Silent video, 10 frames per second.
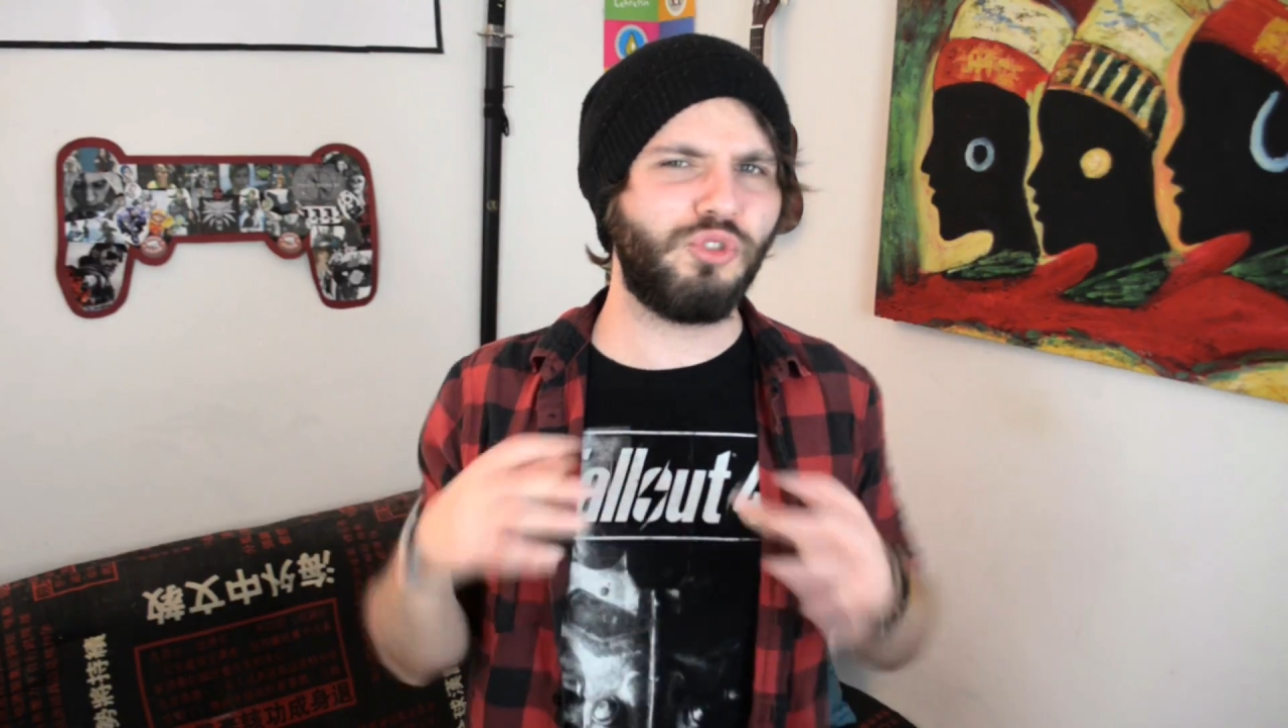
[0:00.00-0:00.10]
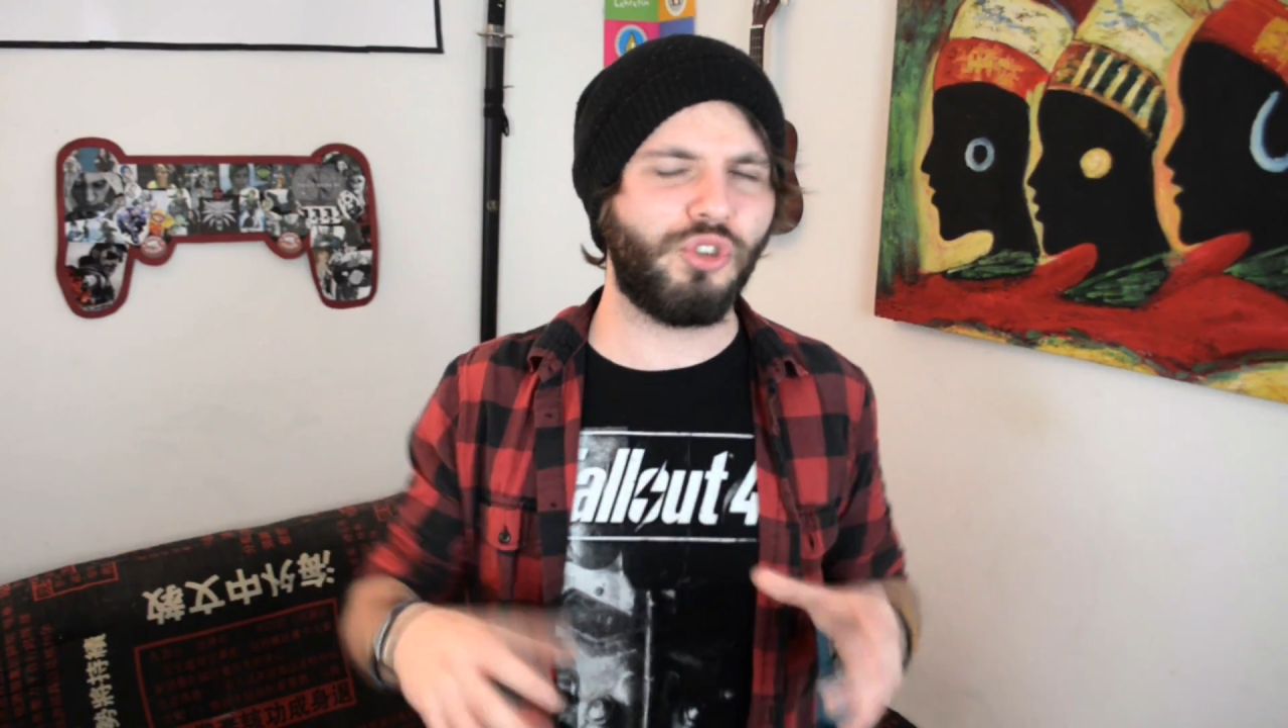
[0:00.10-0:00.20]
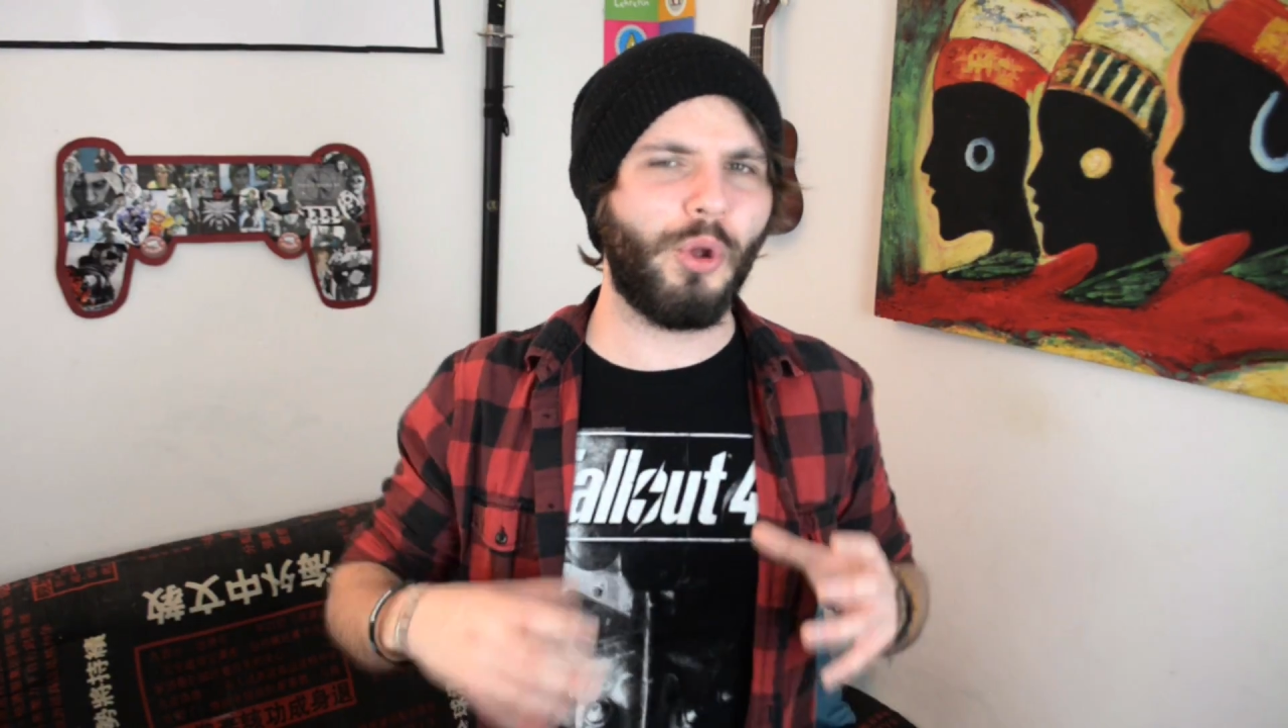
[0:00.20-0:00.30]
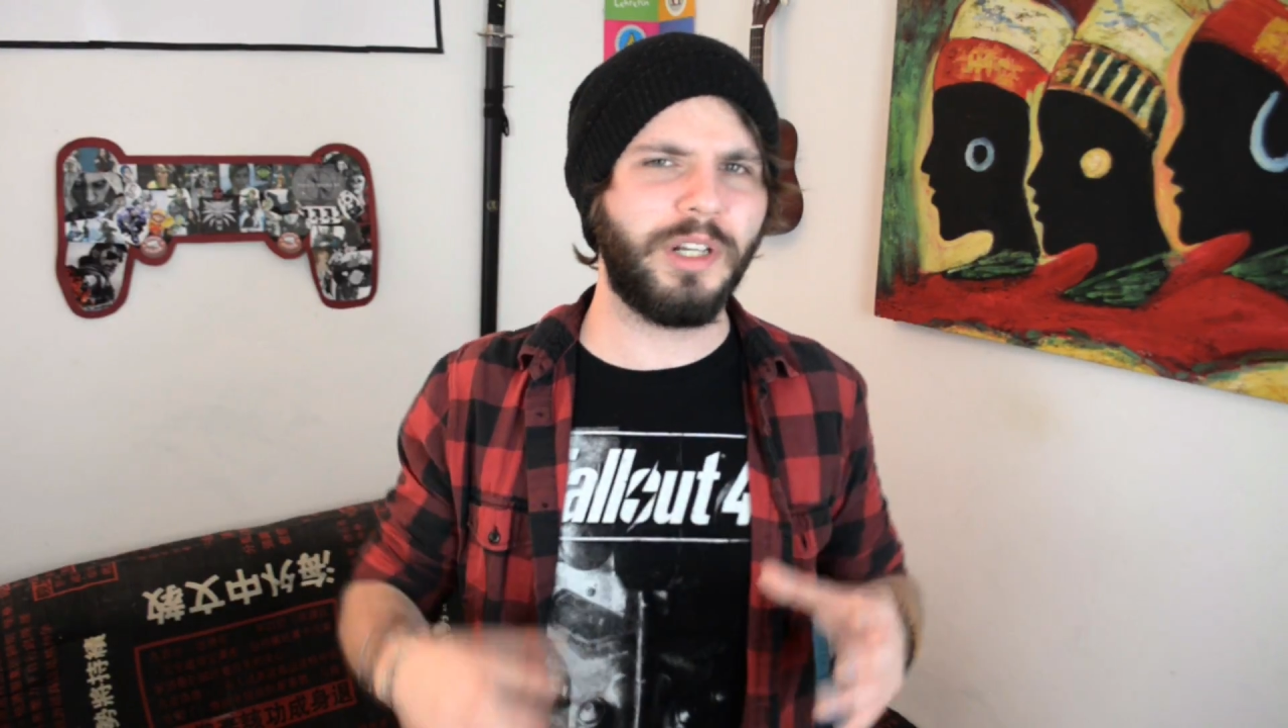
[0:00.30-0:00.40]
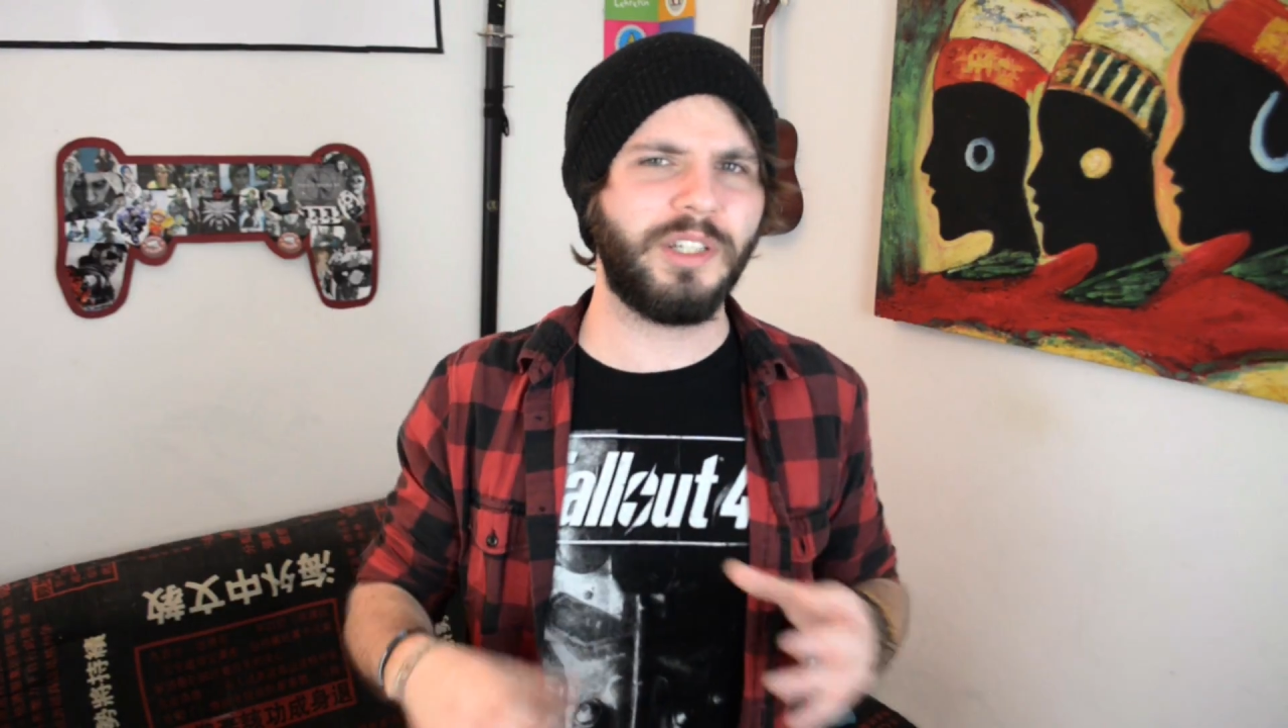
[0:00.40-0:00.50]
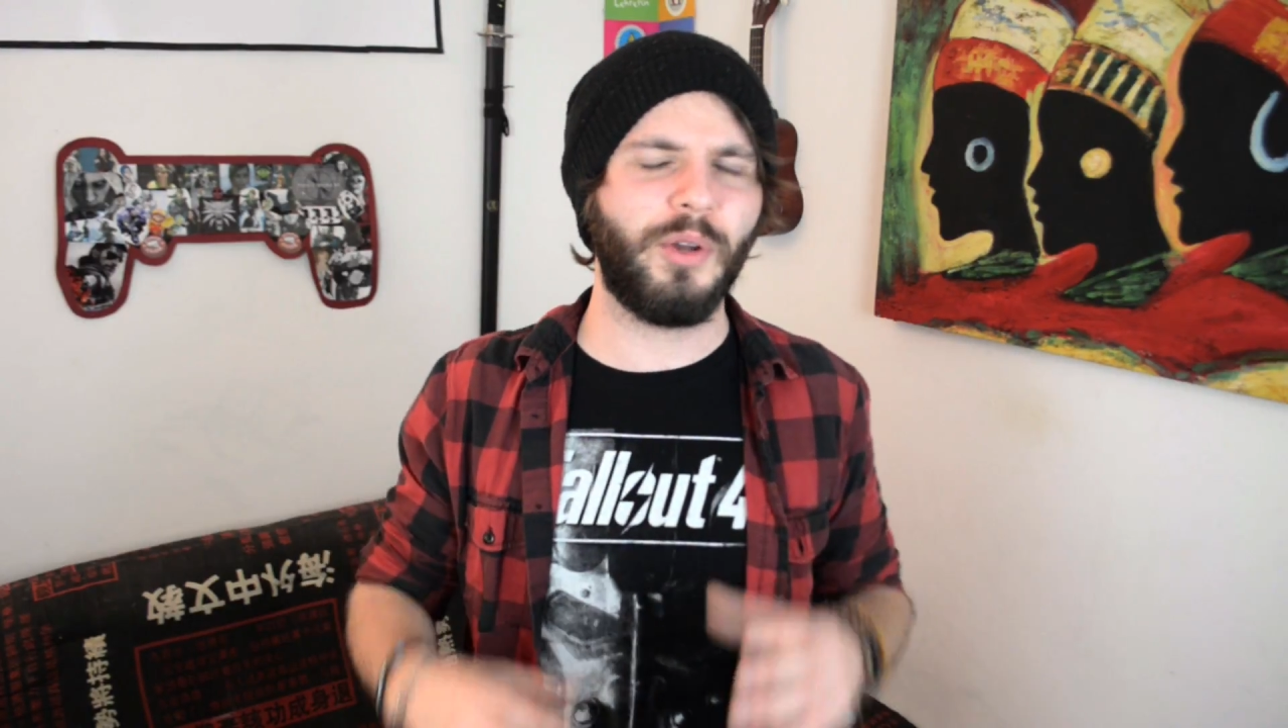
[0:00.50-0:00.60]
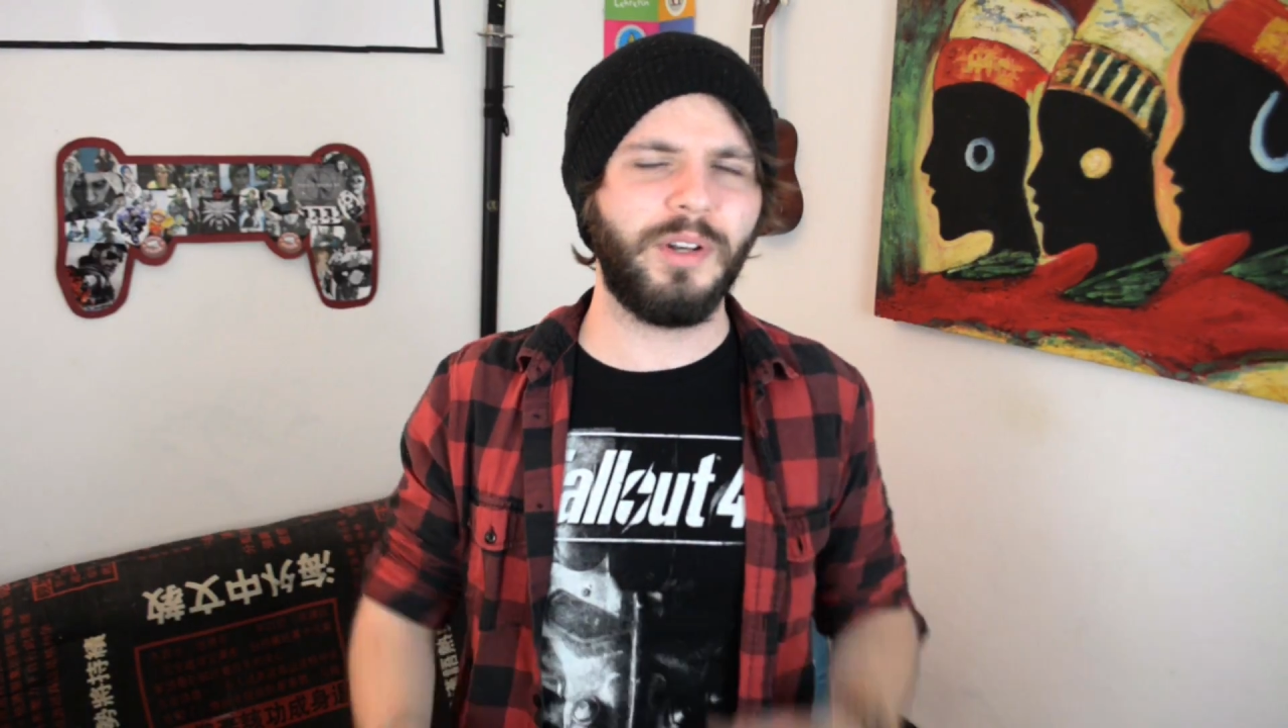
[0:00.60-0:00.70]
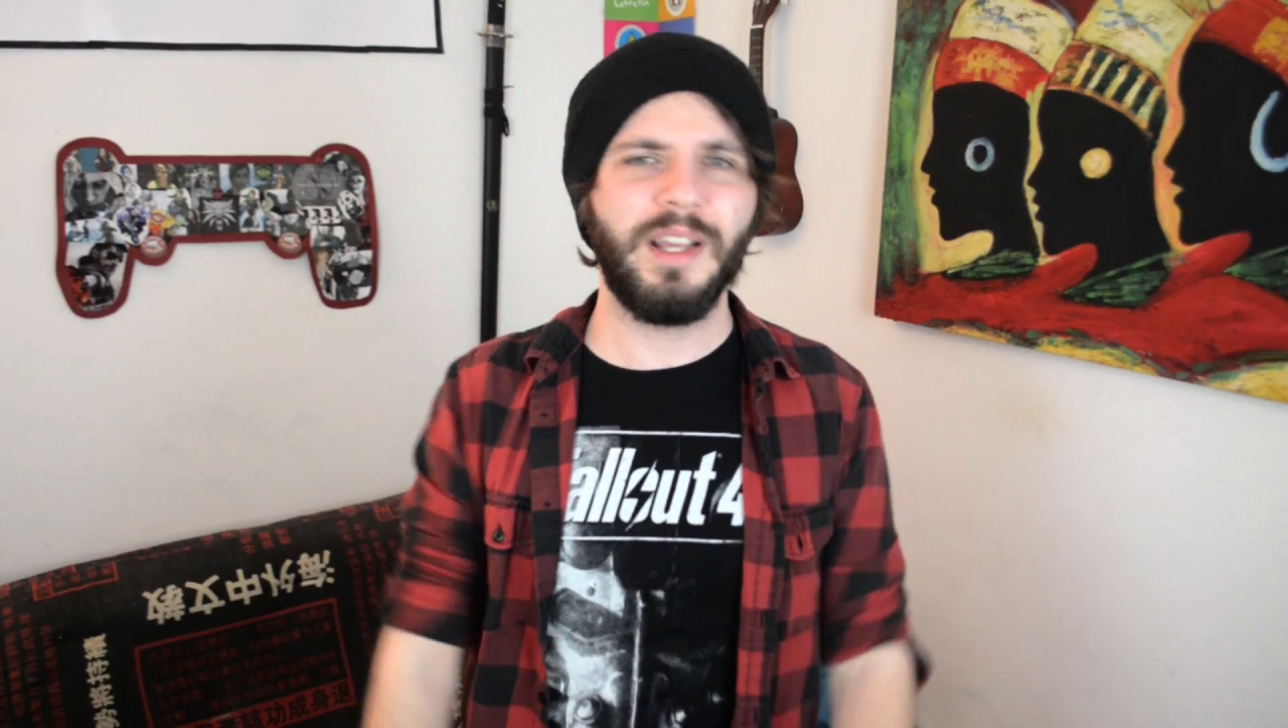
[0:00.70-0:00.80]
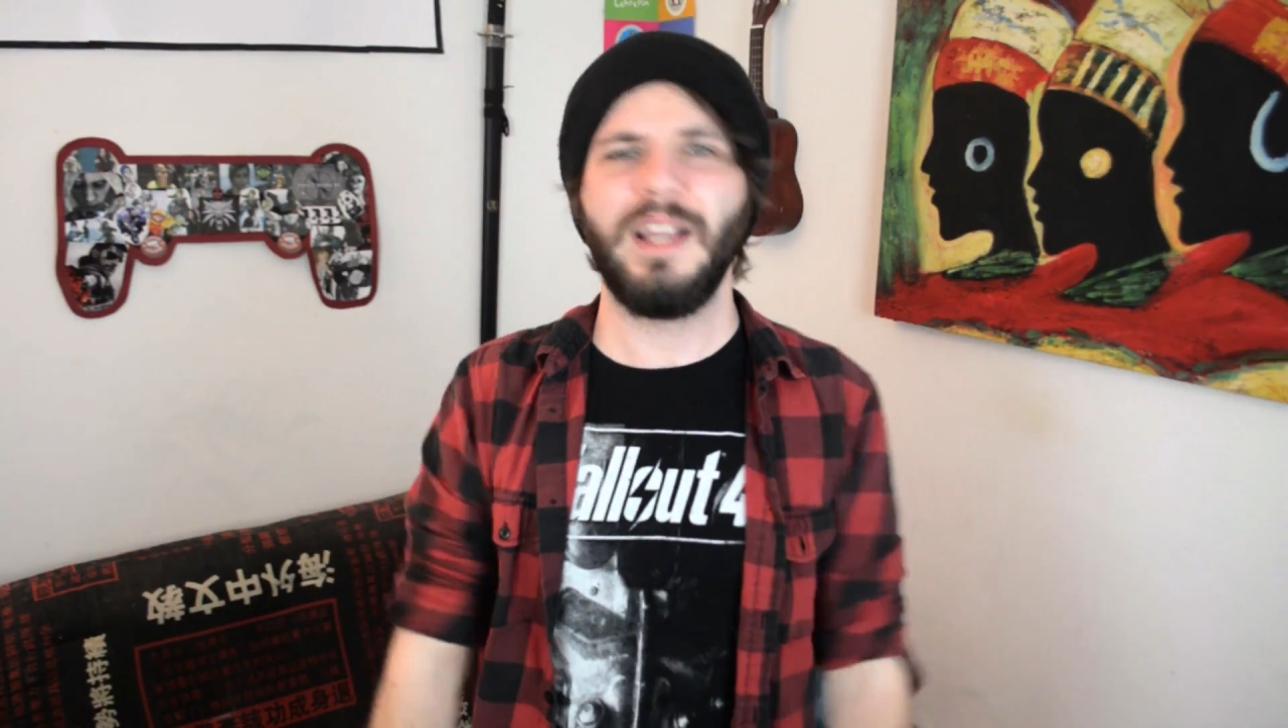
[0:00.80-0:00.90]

stören können,